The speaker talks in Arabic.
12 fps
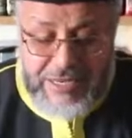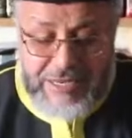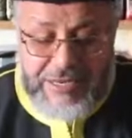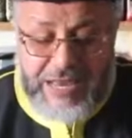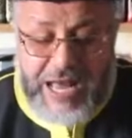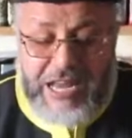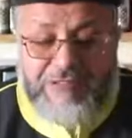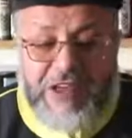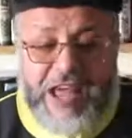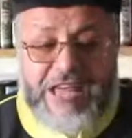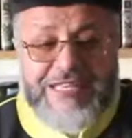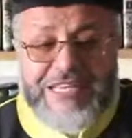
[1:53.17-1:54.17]
نعرف
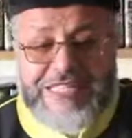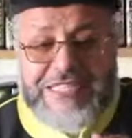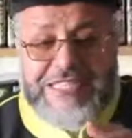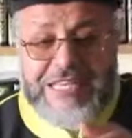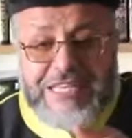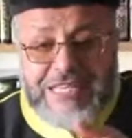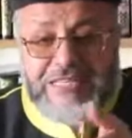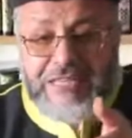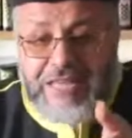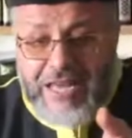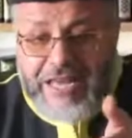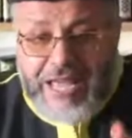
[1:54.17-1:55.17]
هذاك السيد
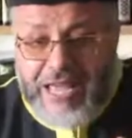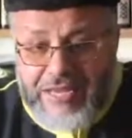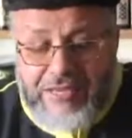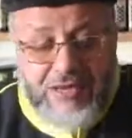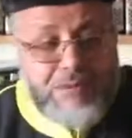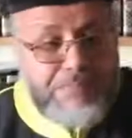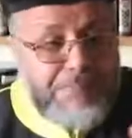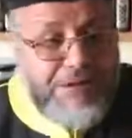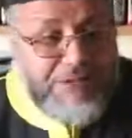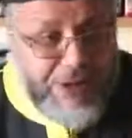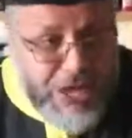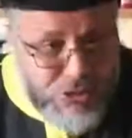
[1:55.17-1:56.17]
الا كان ما
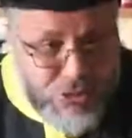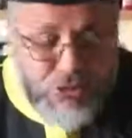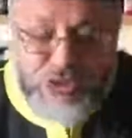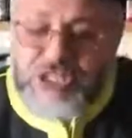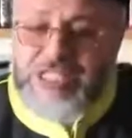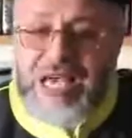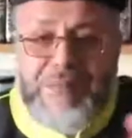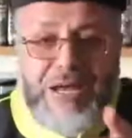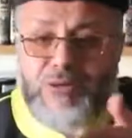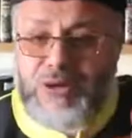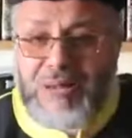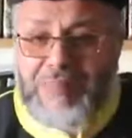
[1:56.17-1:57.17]
فراسوش
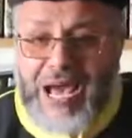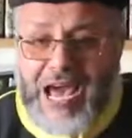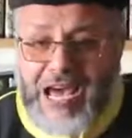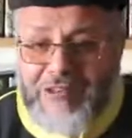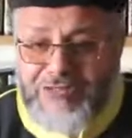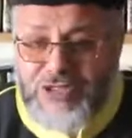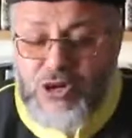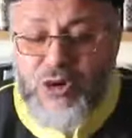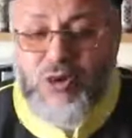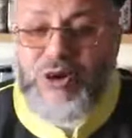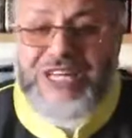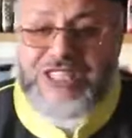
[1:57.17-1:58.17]
الثمن ولا ما عارفش
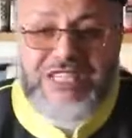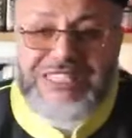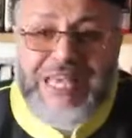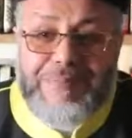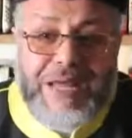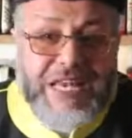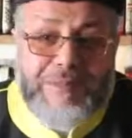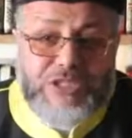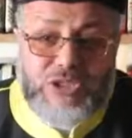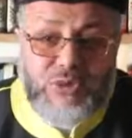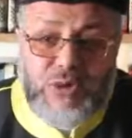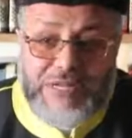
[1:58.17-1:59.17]
وقال شي ثمن اللي
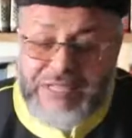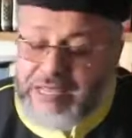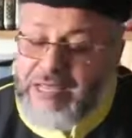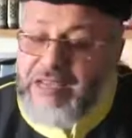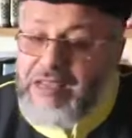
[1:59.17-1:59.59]
ماشي هو هذاك